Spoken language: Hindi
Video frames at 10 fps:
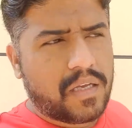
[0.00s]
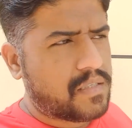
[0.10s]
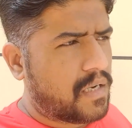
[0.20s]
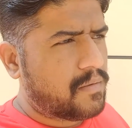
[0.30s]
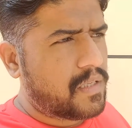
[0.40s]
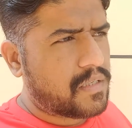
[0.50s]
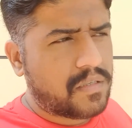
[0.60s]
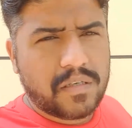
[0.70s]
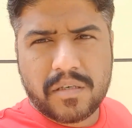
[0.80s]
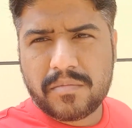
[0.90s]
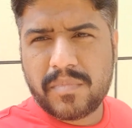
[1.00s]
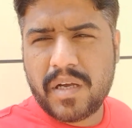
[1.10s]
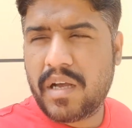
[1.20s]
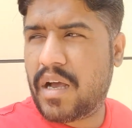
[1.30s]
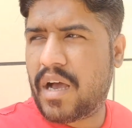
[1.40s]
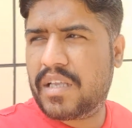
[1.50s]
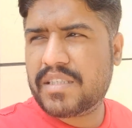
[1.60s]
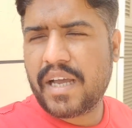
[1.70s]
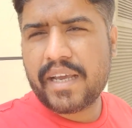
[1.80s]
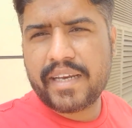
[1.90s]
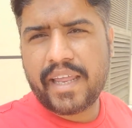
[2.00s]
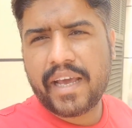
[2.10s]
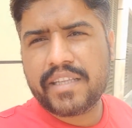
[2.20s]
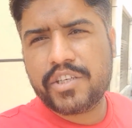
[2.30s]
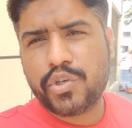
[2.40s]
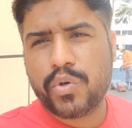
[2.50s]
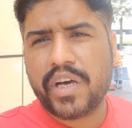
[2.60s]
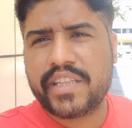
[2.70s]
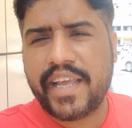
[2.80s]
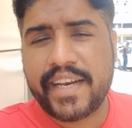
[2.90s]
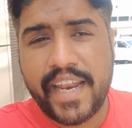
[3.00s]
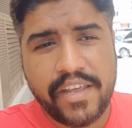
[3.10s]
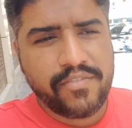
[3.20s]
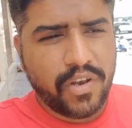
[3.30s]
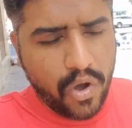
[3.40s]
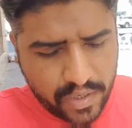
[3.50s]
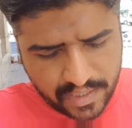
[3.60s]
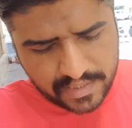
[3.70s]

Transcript: असलकुम आज का एक नया दिन शुरू करते हैं एक नए ब्लॉग के